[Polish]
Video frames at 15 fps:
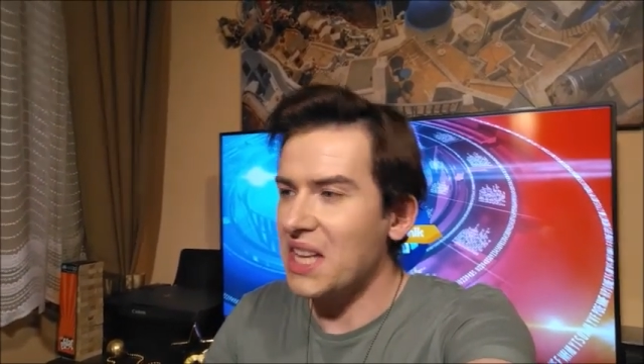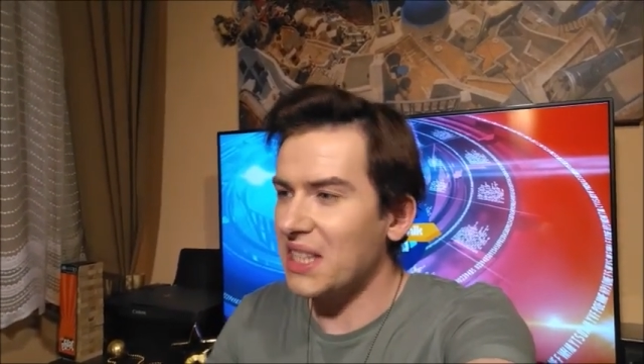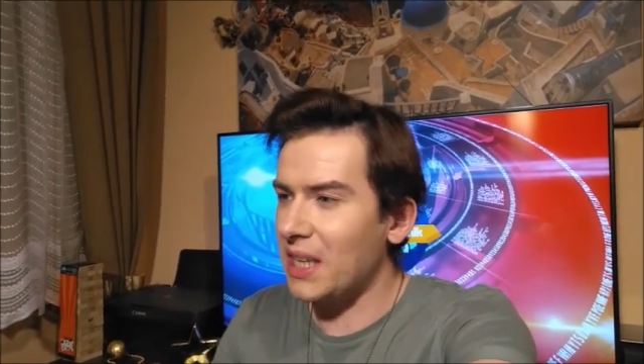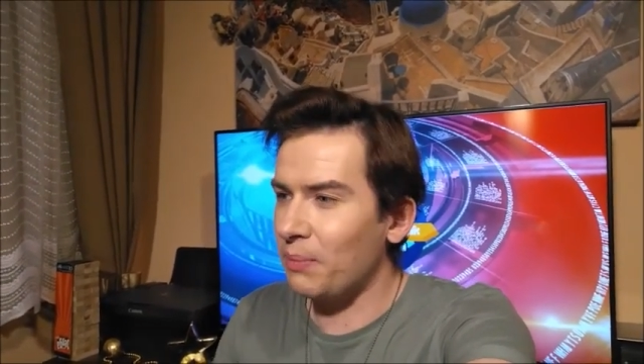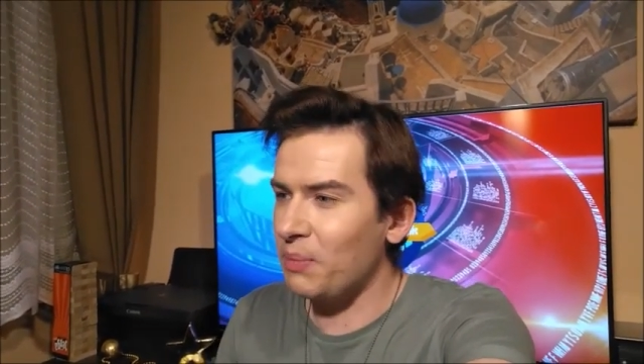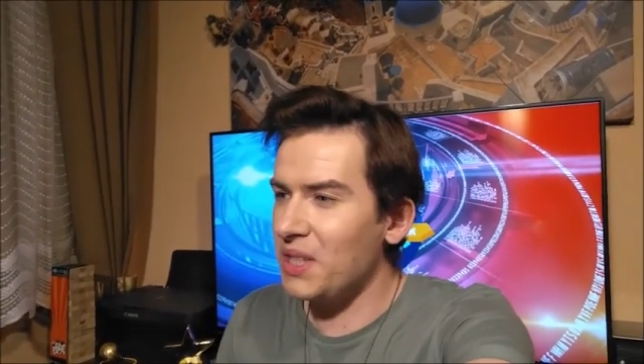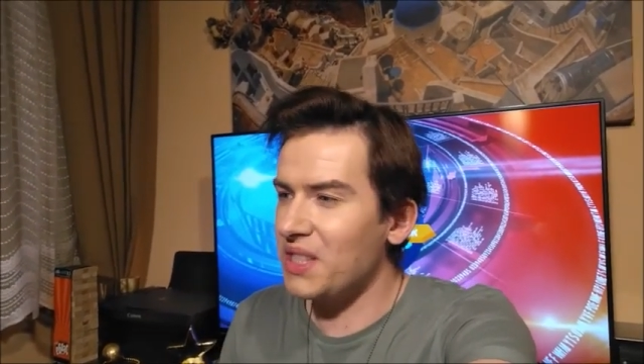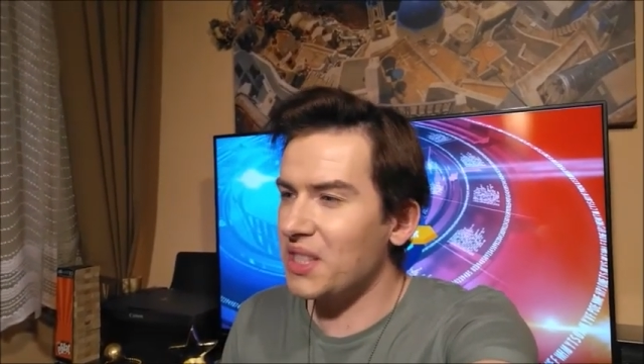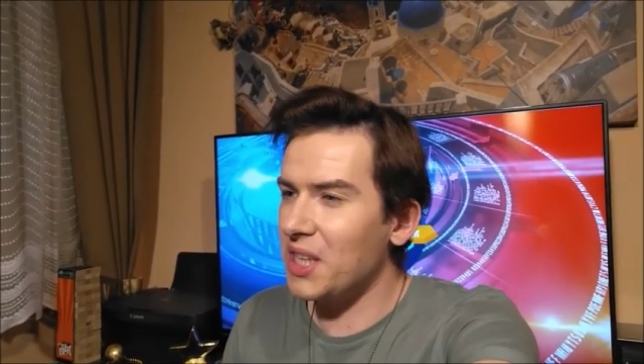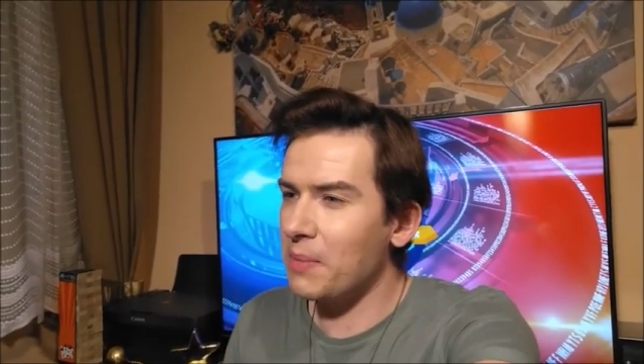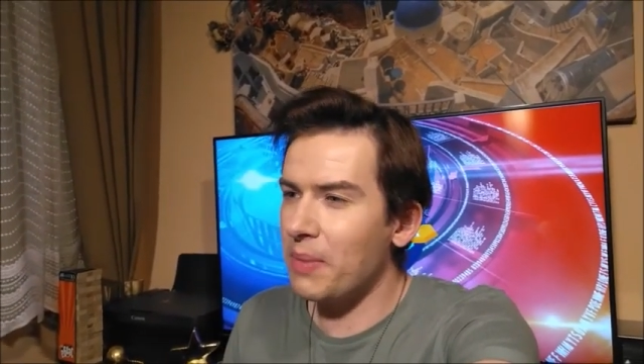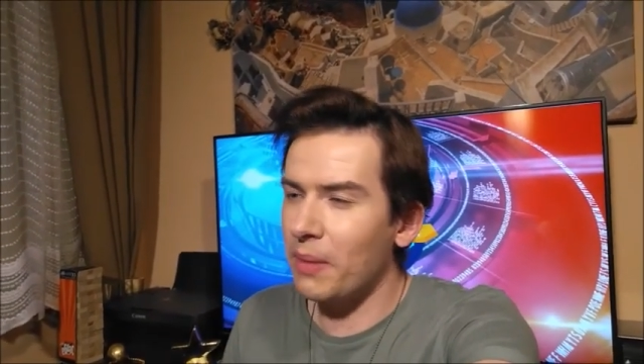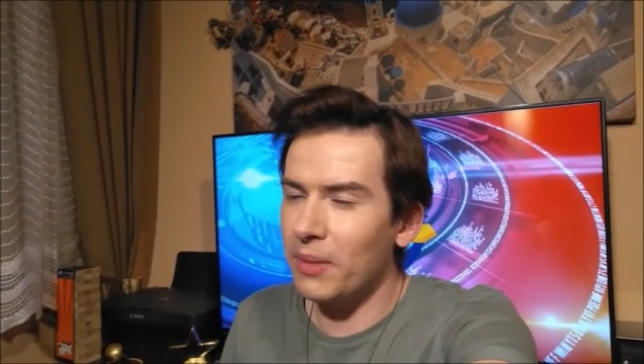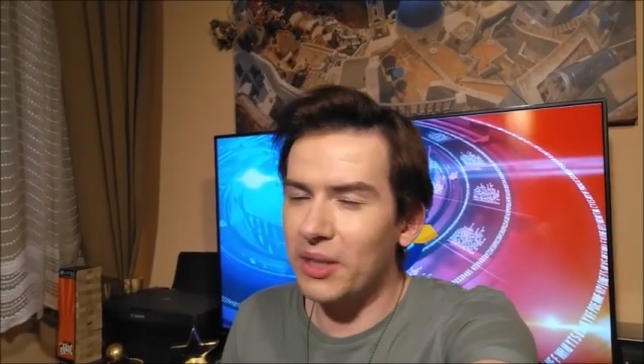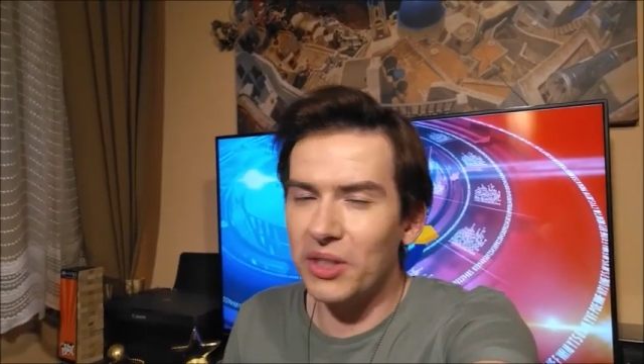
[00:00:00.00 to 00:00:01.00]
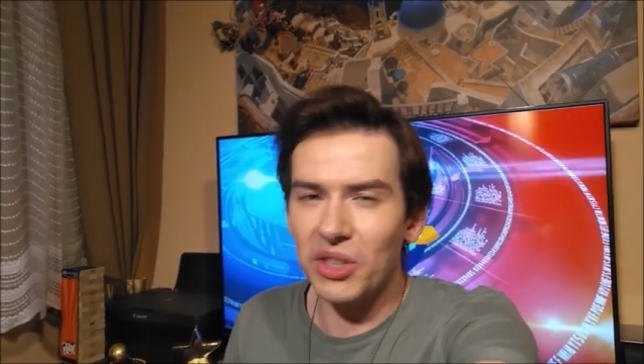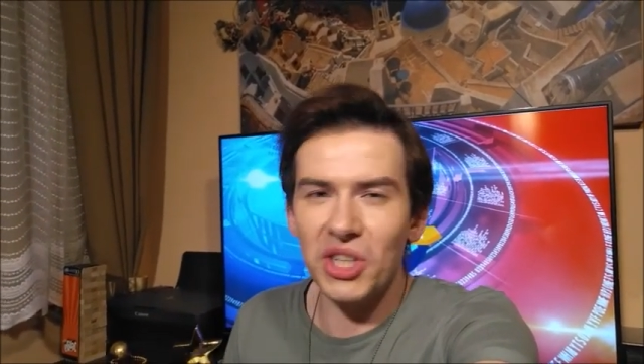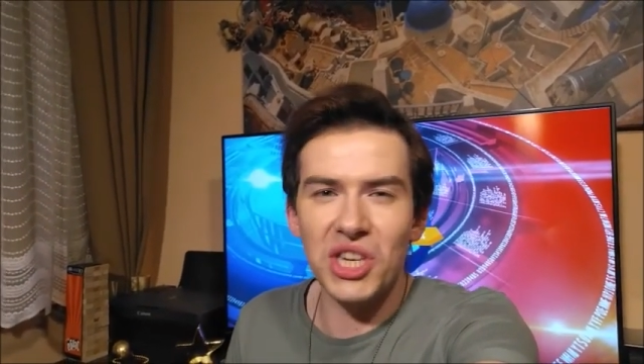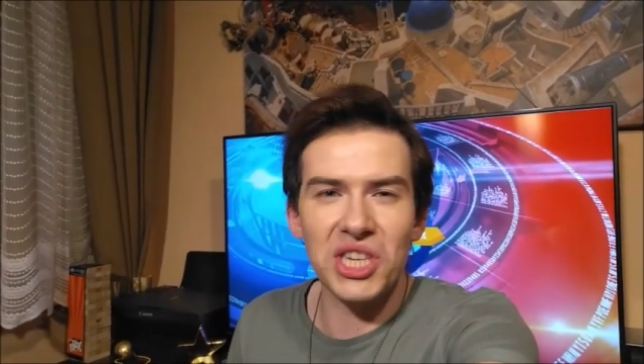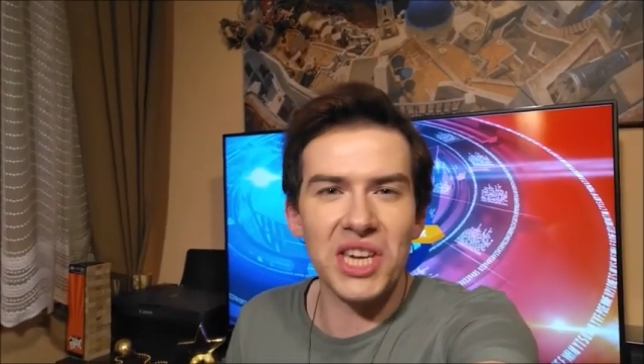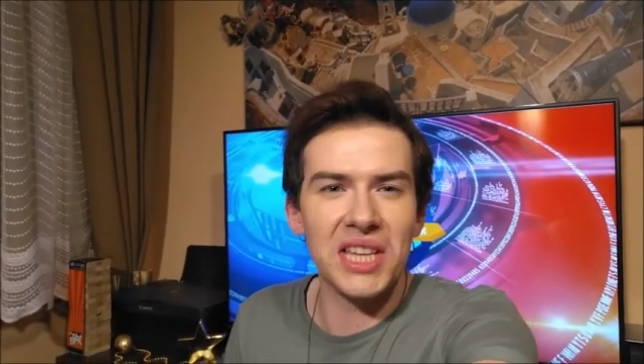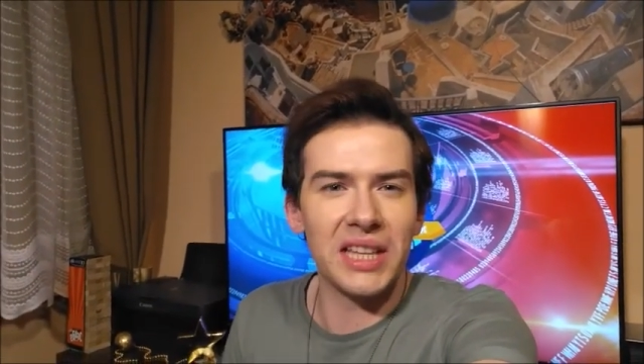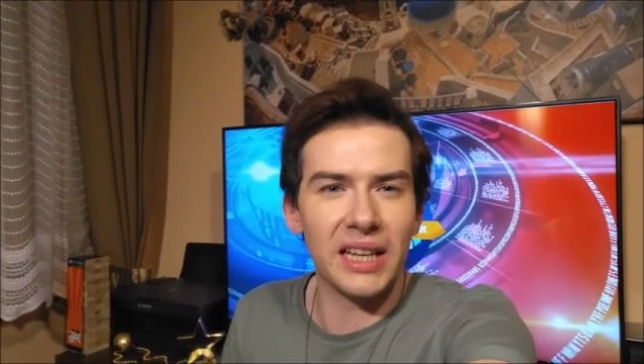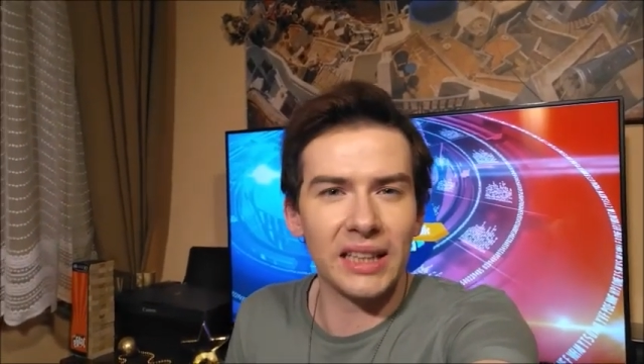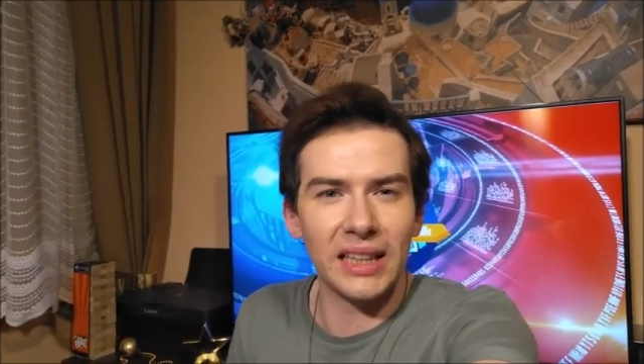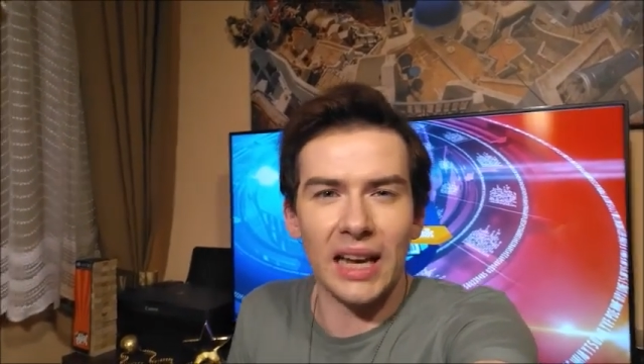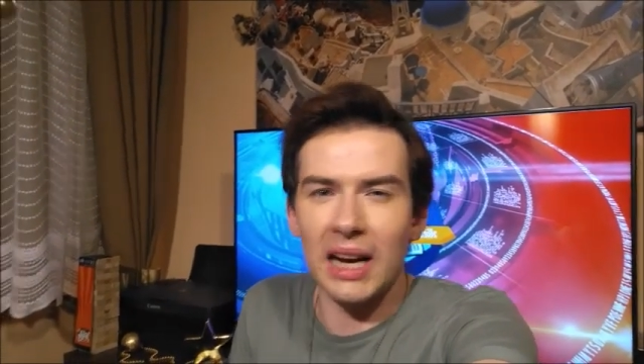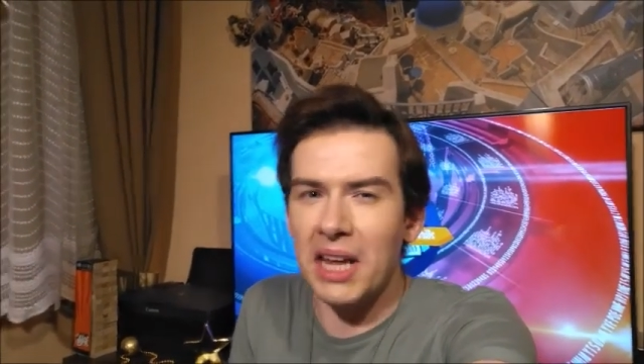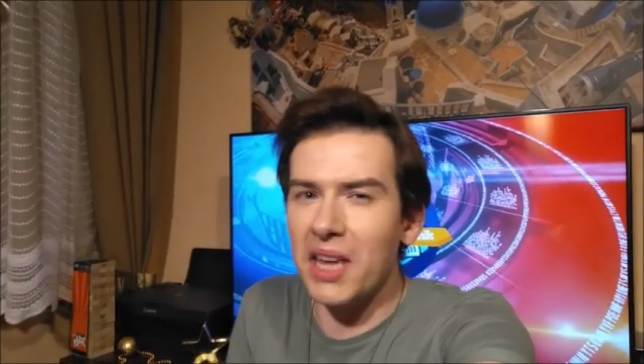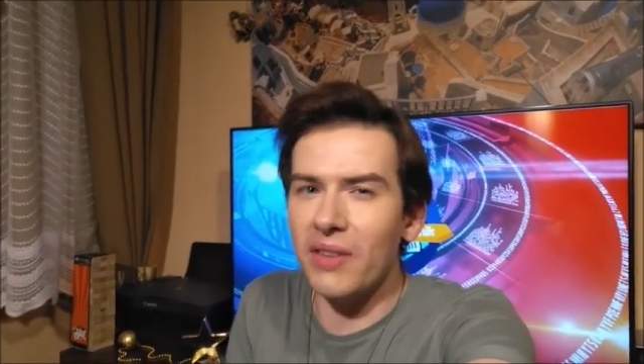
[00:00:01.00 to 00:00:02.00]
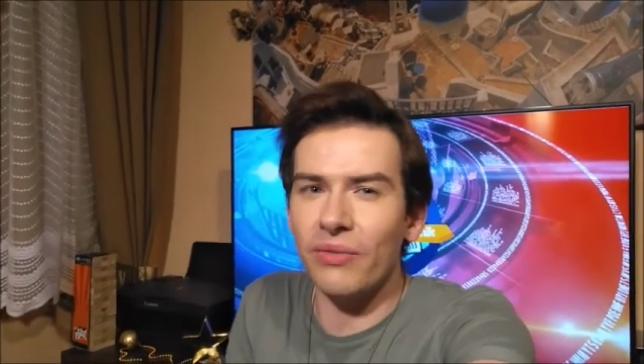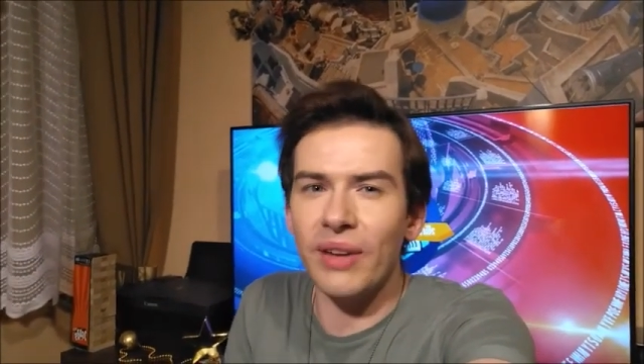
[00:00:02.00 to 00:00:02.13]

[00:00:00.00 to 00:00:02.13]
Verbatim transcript: zapiski, pamiętniki i tak dalej.